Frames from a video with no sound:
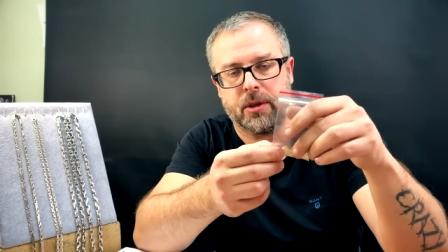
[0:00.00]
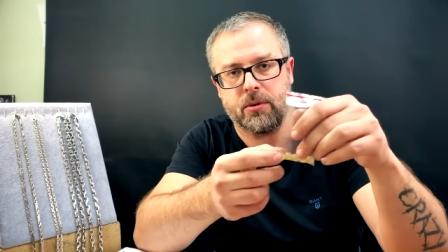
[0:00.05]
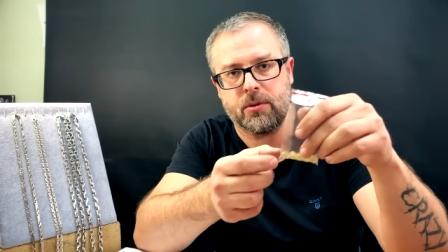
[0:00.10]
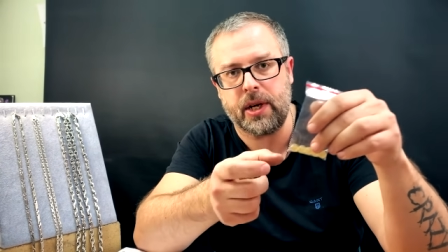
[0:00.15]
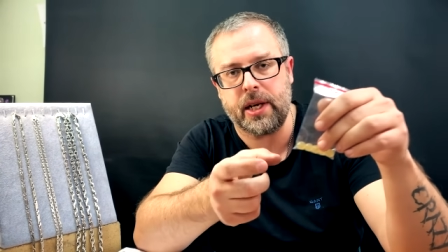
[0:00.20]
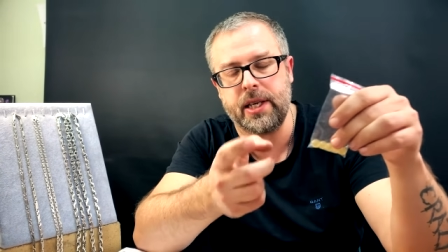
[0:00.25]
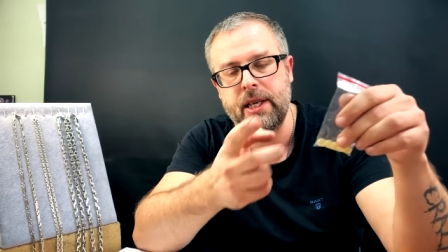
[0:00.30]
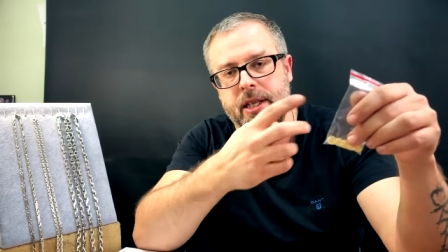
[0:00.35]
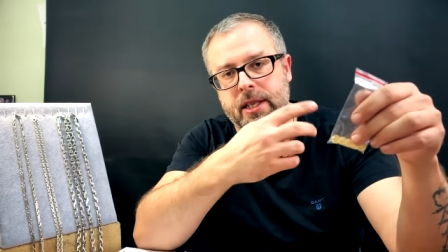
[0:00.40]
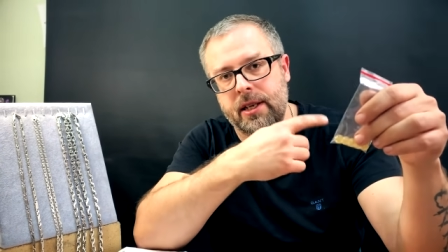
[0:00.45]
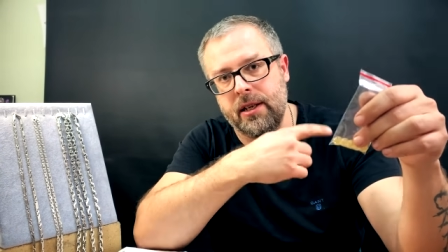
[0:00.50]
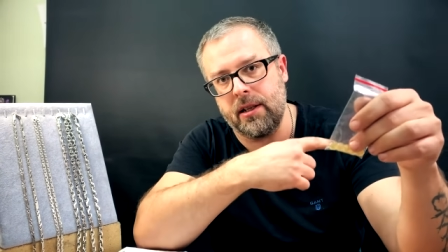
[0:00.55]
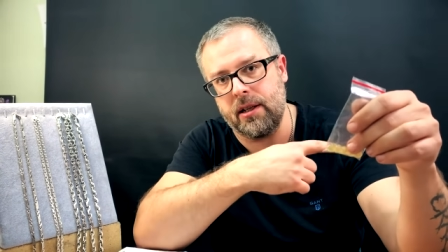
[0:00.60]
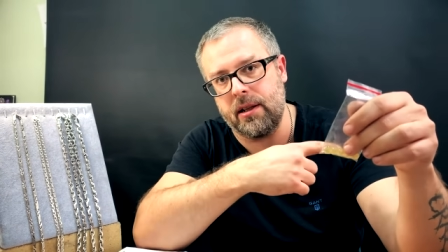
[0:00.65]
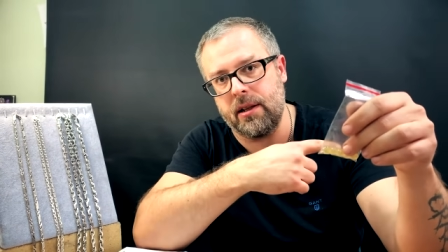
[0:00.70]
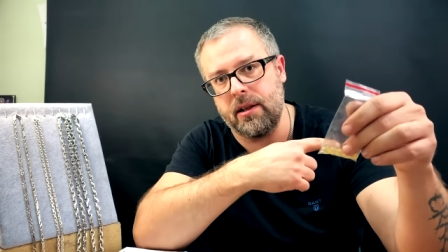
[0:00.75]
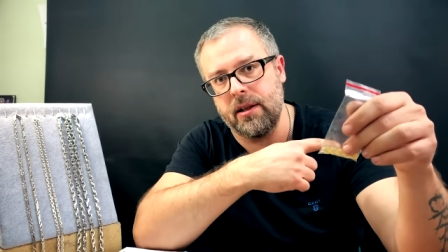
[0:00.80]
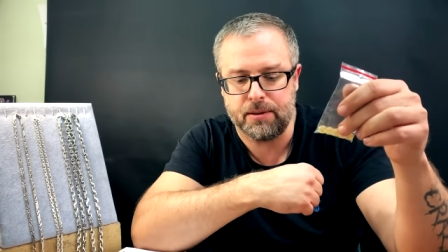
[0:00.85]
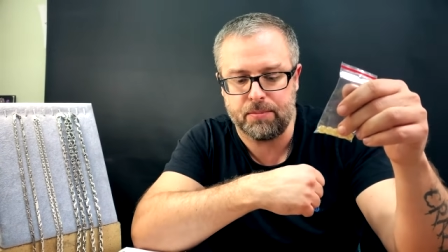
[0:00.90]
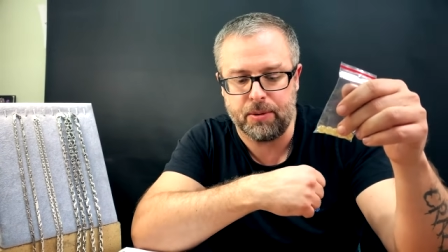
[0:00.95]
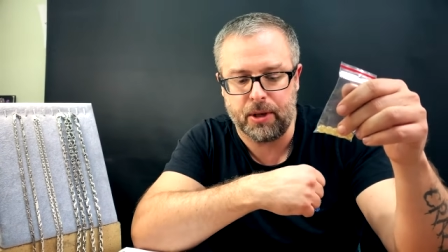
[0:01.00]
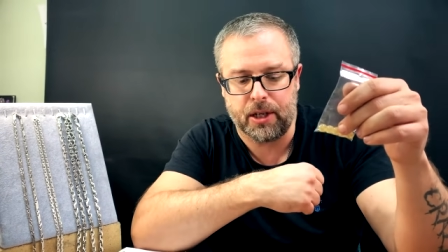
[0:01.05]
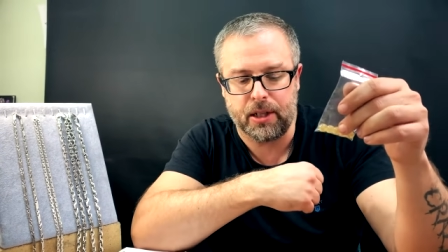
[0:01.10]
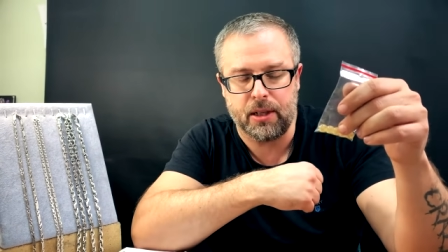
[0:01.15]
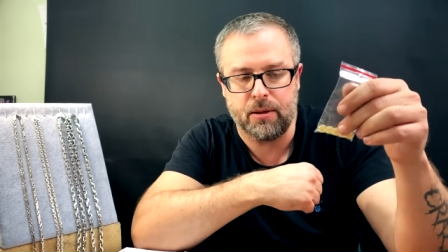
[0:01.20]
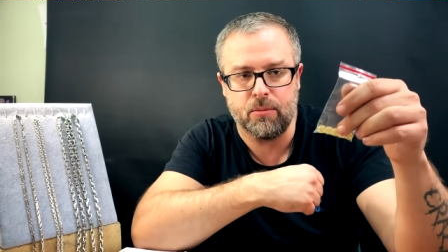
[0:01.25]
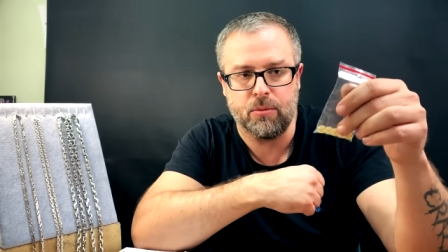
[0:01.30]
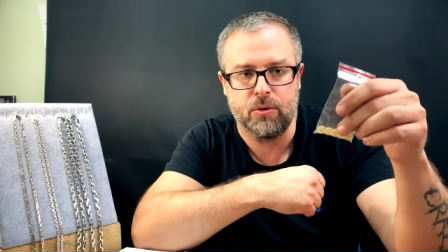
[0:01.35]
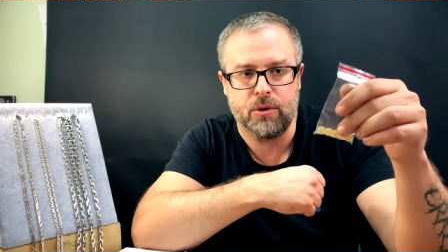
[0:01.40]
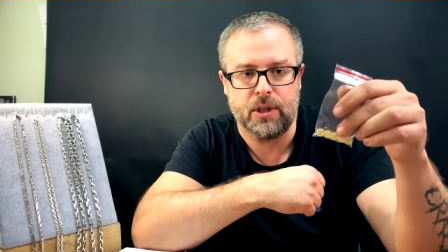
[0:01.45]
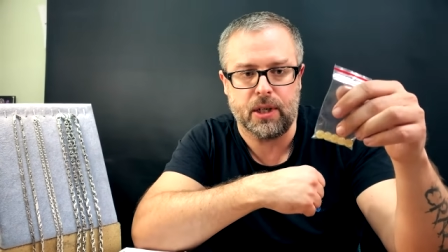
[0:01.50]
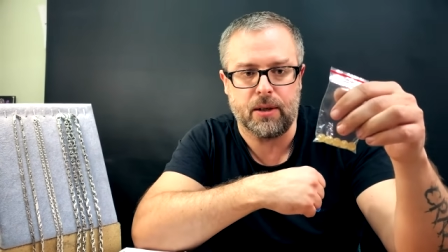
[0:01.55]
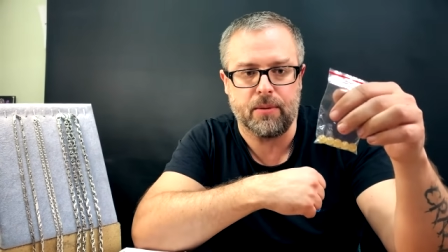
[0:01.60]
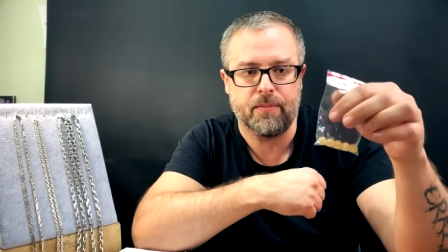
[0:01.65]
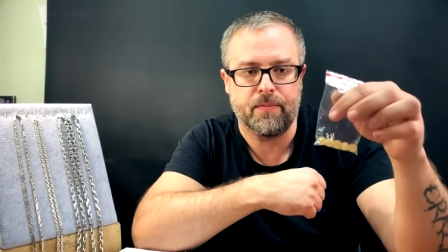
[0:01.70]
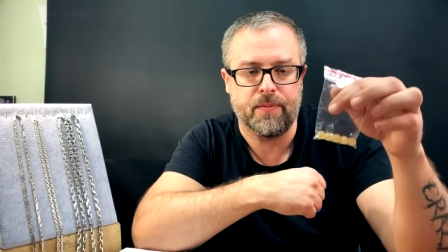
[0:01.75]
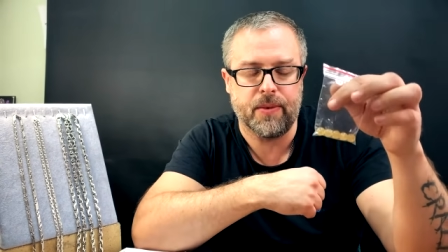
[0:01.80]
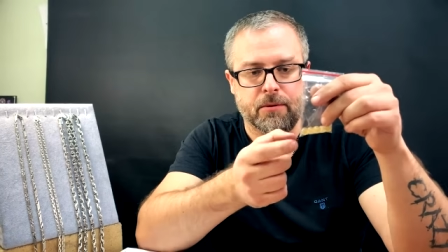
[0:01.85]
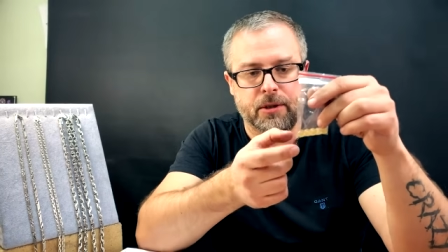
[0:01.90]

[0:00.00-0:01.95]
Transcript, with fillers: Ну, как я делал с перламутром.